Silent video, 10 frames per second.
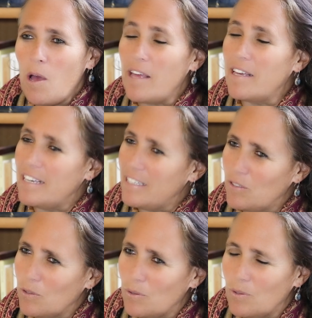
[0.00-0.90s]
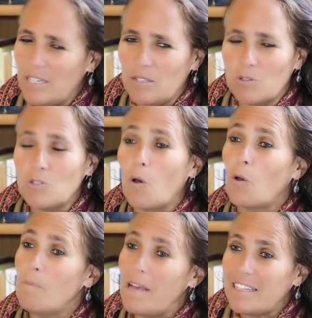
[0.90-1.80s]
et, et de, s'en
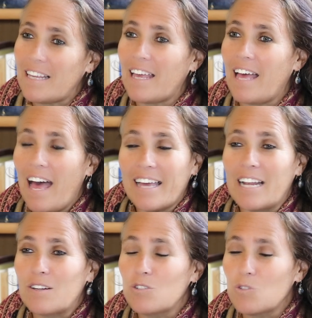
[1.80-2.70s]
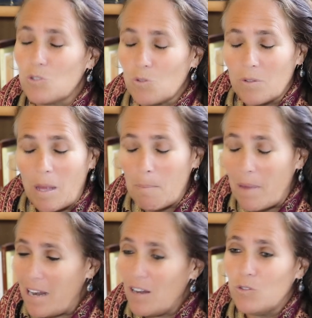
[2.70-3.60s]
remettre à quelque chose qu'on
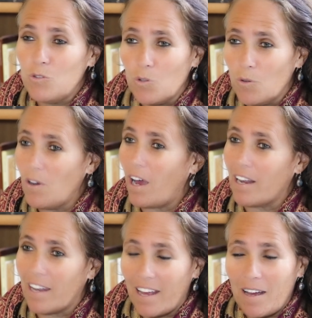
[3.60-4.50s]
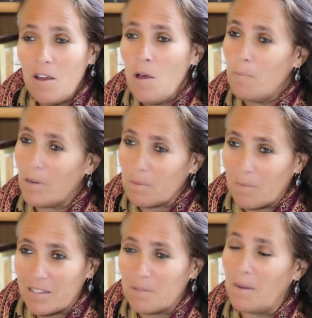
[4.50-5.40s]
appelle Dieu, Allah,
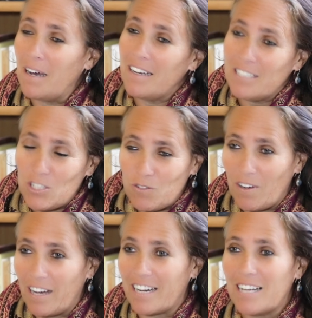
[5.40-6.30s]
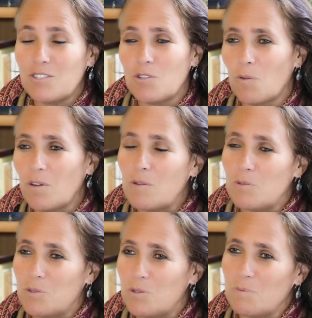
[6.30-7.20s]
Parmatma, Ishvara, selon les
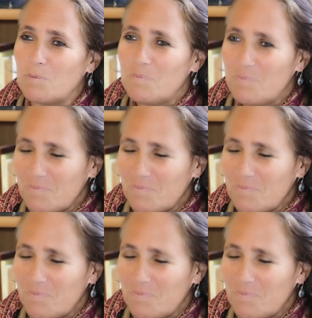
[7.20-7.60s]
coutumes.